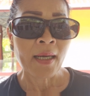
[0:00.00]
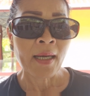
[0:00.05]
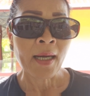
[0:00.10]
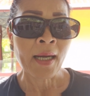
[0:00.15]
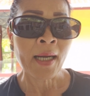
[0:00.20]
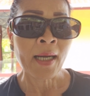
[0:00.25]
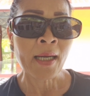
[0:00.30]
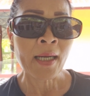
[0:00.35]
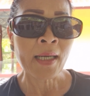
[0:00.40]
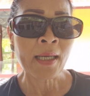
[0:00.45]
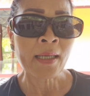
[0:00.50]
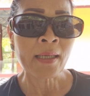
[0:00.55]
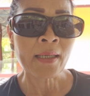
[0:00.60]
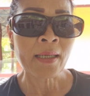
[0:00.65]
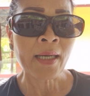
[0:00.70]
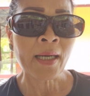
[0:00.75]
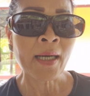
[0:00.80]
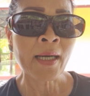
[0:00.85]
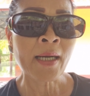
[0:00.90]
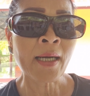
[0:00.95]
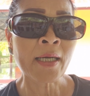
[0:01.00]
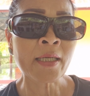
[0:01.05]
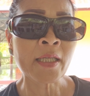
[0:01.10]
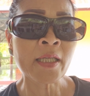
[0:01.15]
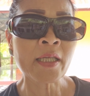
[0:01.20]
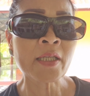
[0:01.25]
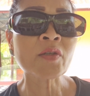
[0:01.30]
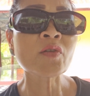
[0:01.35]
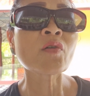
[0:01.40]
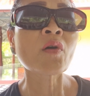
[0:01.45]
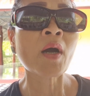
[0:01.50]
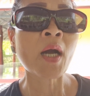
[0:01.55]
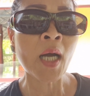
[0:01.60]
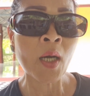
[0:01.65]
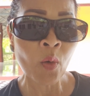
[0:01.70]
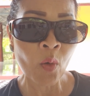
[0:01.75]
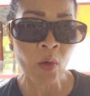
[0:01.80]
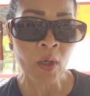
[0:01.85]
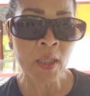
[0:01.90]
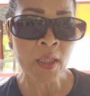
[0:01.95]
ห้าห้าอาทิตย์เนาะห้า
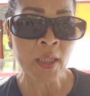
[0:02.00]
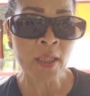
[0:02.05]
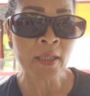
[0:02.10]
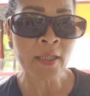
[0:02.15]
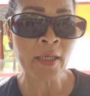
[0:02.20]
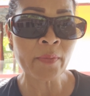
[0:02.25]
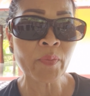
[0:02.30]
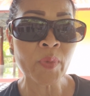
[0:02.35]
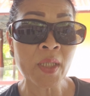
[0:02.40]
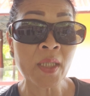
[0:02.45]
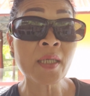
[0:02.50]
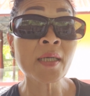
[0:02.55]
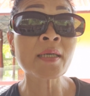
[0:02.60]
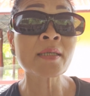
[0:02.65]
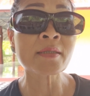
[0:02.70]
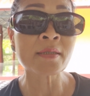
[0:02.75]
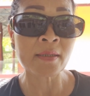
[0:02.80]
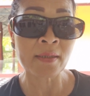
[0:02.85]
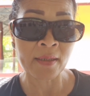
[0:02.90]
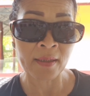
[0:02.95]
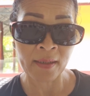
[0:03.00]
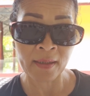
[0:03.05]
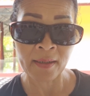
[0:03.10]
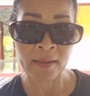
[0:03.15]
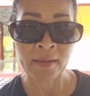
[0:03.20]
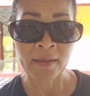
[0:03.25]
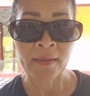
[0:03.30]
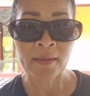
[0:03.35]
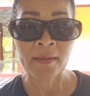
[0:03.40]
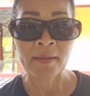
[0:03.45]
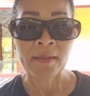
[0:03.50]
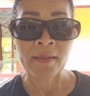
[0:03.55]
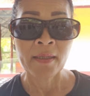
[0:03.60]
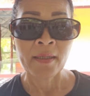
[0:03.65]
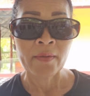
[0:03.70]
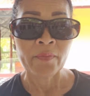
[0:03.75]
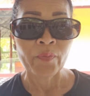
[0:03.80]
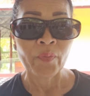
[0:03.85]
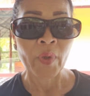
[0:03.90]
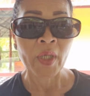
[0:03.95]
หกอาทิตย์ก็มือเสียย
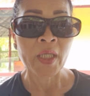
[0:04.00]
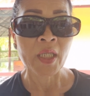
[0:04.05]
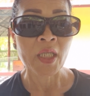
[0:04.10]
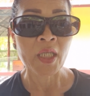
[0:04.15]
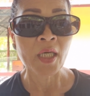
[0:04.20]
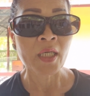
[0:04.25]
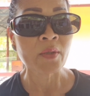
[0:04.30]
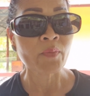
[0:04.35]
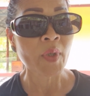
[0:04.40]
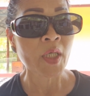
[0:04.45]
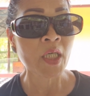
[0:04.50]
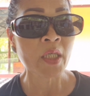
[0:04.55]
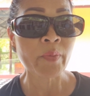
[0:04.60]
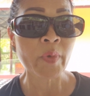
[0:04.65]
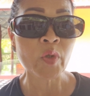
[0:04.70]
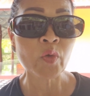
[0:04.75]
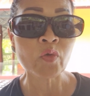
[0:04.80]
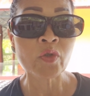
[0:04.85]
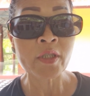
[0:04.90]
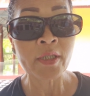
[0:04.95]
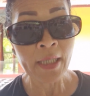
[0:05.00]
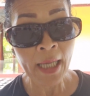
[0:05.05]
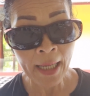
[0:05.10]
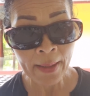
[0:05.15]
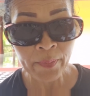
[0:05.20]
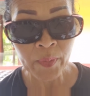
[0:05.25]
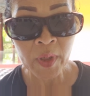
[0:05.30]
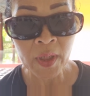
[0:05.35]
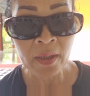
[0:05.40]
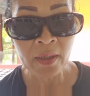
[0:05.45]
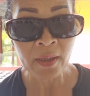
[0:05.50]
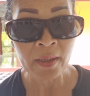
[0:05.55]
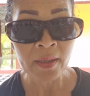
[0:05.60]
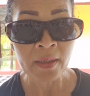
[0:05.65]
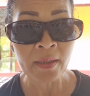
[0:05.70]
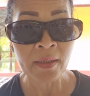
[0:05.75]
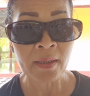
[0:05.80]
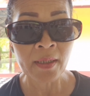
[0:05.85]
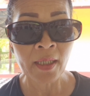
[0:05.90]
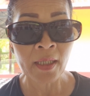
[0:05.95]
ปีนี้ท่านเอ้ยมาอยู่สามเดือน
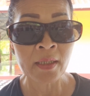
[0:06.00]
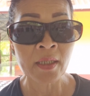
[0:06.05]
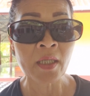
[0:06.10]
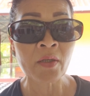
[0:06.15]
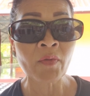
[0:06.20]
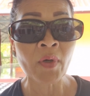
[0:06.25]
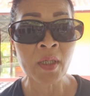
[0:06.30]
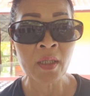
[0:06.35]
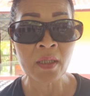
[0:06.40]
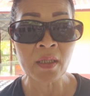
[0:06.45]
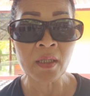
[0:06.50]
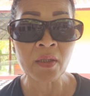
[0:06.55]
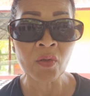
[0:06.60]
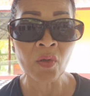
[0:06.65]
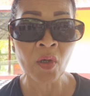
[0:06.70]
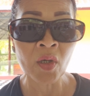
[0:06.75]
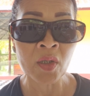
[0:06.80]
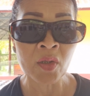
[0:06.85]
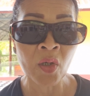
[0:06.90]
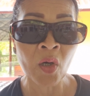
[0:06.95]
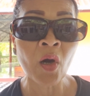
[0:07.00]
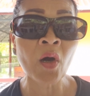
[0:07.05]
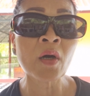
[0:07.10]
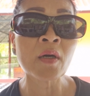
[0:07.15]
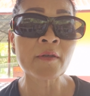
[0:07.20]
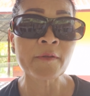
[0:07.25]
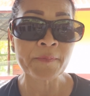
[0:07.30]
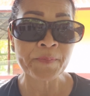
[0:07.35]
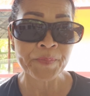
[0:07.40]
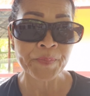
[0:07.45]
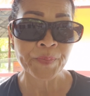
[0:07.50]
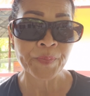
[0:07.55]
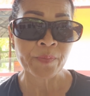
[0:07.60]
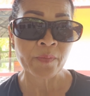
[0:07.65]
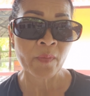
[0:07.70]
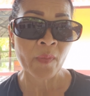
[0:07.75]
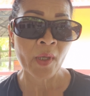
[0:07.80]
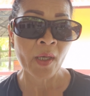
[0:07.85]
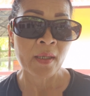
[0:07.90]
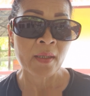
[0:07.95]
ก็ถือว่าเฮงเนาะค่ะเนาะ
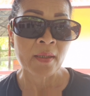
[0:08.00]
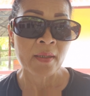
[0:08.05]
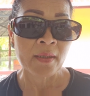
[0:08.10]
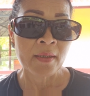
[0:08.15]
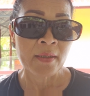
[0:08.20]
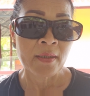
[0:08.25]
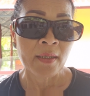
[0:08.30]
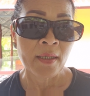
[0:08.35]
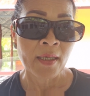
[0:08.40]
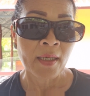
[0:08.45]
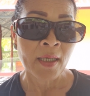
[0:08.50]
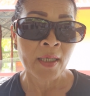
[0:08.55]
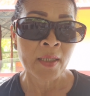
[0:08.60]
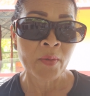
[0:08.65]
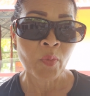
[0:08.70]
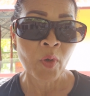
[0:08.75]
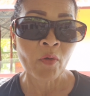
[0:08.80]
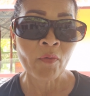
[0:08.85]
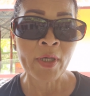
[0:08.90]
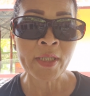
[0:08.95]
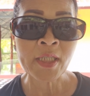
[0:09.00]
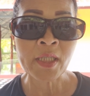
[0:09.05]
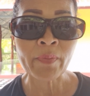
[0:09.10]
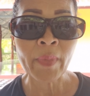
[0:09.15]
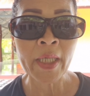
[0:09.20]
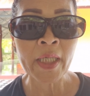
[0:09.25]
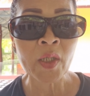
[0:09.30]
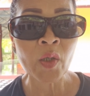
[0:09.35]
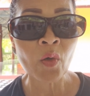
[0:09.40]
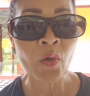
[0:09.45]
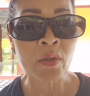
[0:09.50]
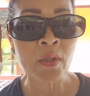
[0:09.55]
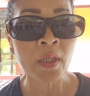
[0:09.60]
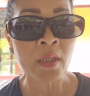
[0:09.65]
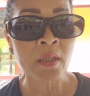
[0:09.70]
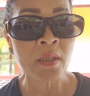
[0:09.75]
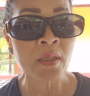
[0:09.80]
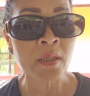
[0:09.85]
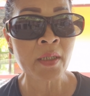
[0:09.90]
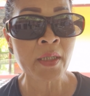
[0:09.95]
อันเพราะว่าสมัยก่อนนั่
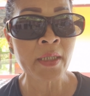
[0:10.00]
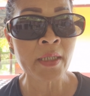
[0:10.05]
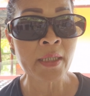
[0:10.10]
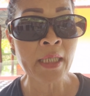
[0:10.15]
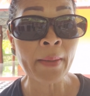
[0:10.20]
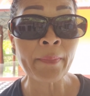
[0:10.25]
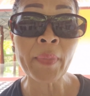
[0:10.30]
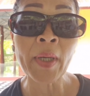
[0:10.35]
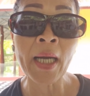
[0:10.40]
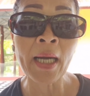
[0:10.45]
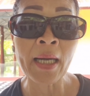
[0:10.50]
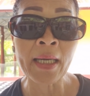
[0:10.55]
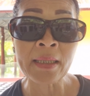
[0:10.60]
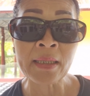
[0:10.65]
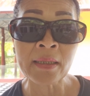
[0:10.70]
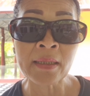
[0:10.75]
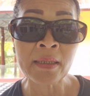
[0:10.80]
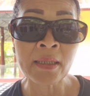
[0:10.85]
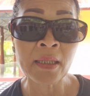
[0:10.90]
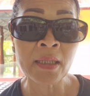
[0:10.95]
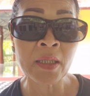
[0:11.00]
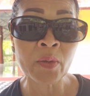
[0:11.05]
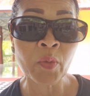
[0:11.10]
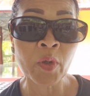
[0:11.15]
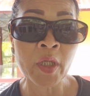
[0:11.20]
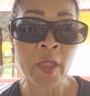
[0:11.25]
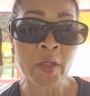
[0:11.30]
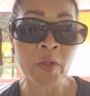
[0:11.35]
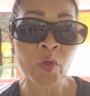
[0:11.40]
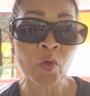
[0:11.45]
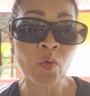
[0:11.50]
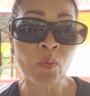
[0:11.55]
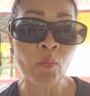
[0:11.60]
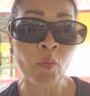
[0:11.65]
นเอ้ยทำงานเอ้ยก็เลยบ่ได้ยุ่ง